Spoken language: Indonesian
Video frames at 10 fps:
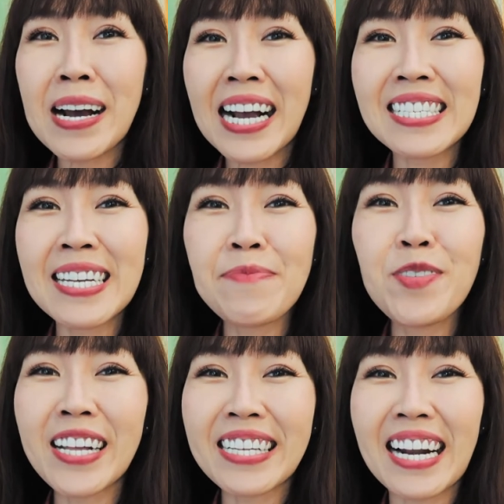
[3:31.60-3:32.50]
kasih
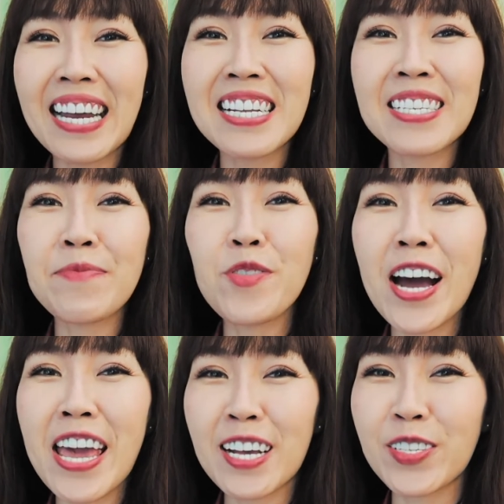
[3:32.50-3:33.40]
buat kalian
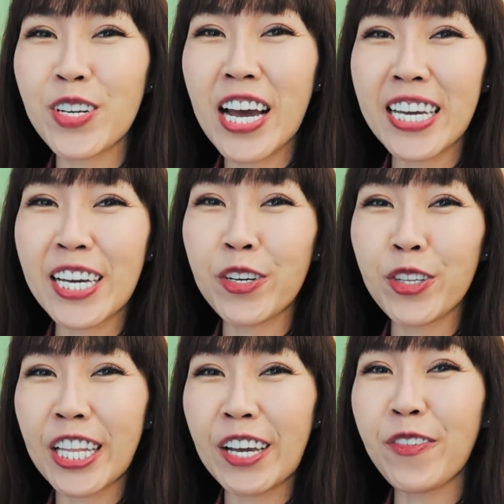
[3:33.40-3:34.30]
semua yang sudah
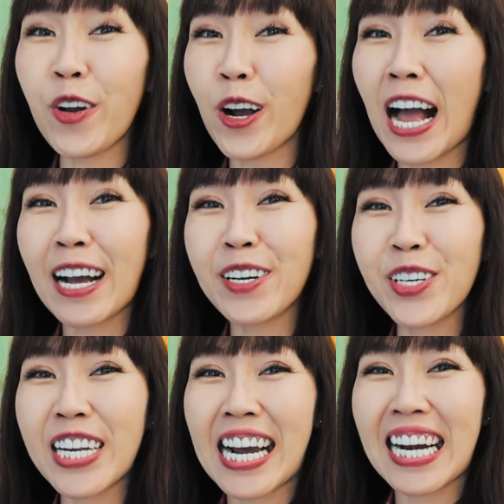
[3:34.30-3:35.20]
ngikuti vlog
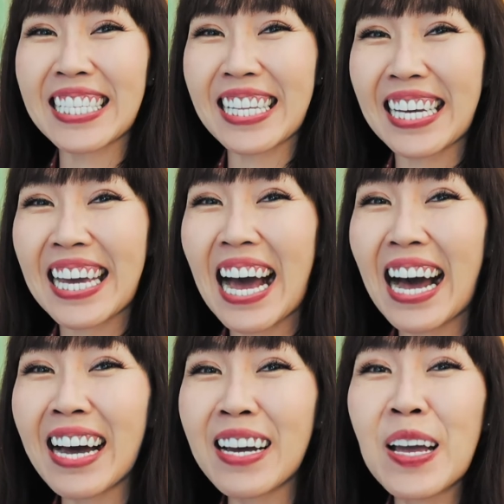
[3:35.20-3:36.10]
aku dengan
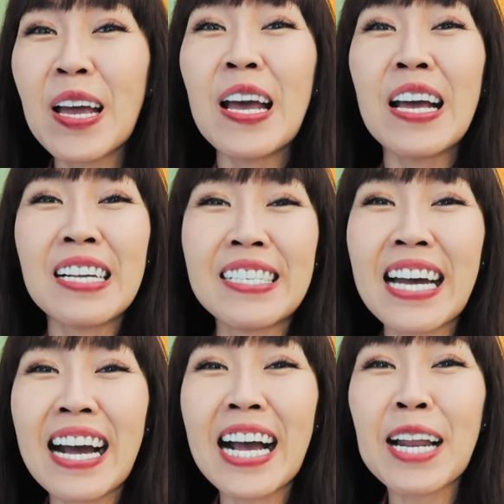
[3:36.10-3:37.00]
setia.
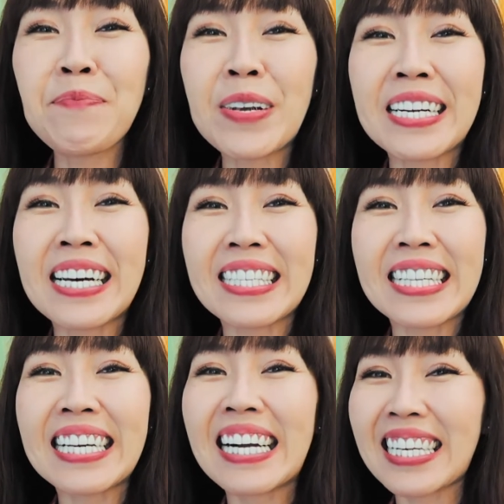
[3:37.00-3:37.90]
Jangan pernah
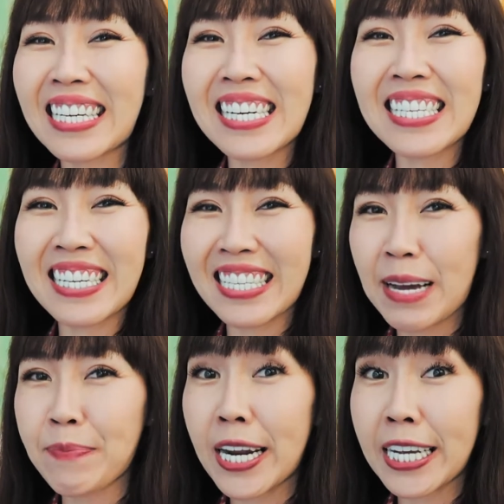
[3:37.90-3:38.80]
tinggalkan
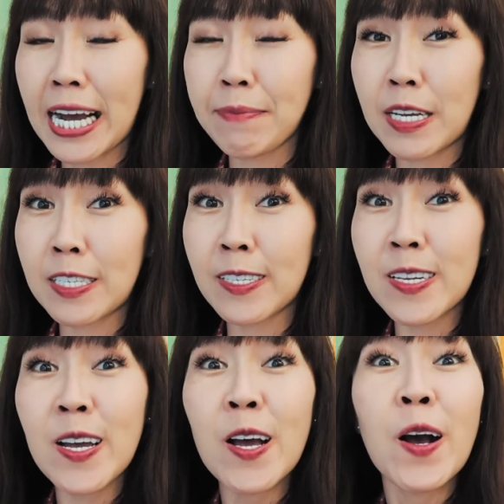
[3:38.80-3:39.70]
setiap hari Kamis.
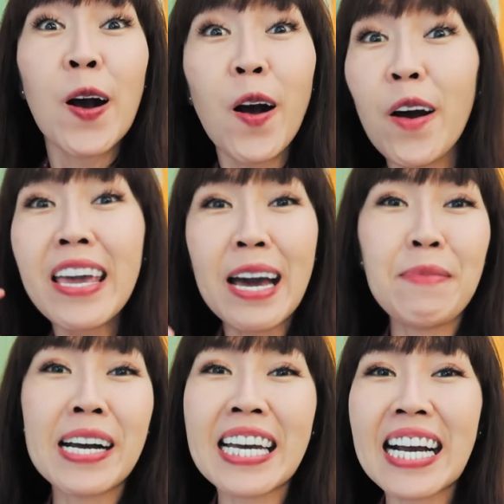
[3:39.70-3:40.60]
Oh ya,
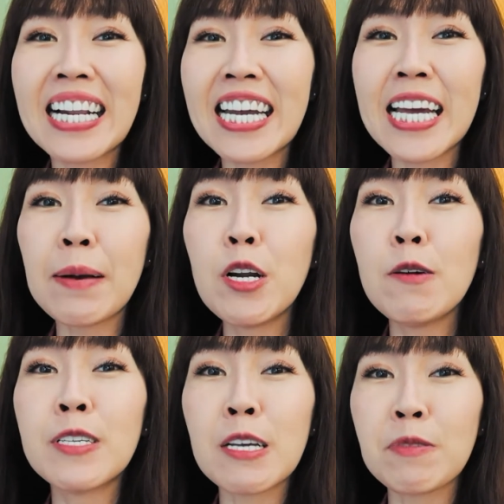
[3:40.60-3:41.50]
bagi kalian yang
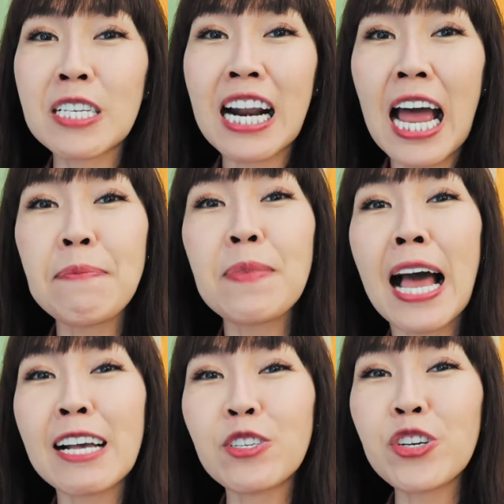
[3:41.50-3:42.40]
belum subscribe,
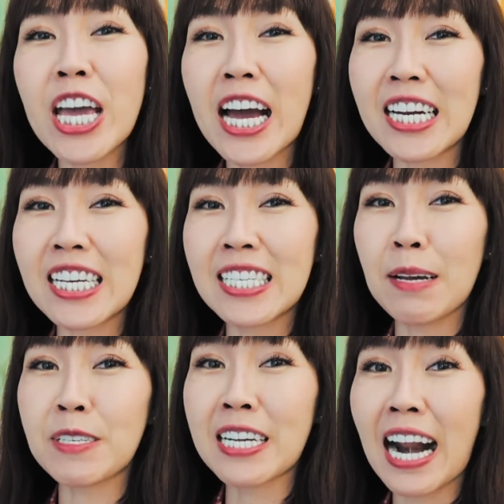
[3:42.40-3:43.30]
langsung ya di
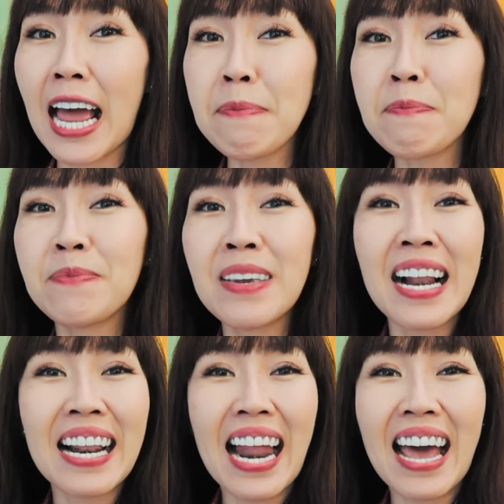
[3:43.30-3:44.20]
subscribe,
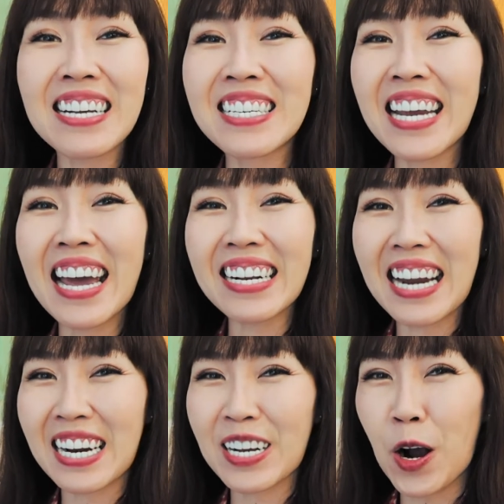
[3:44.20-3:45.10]
like, share,
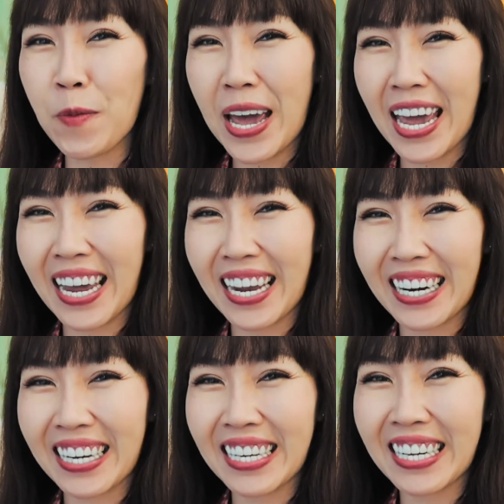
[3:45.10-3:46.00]
dan komen.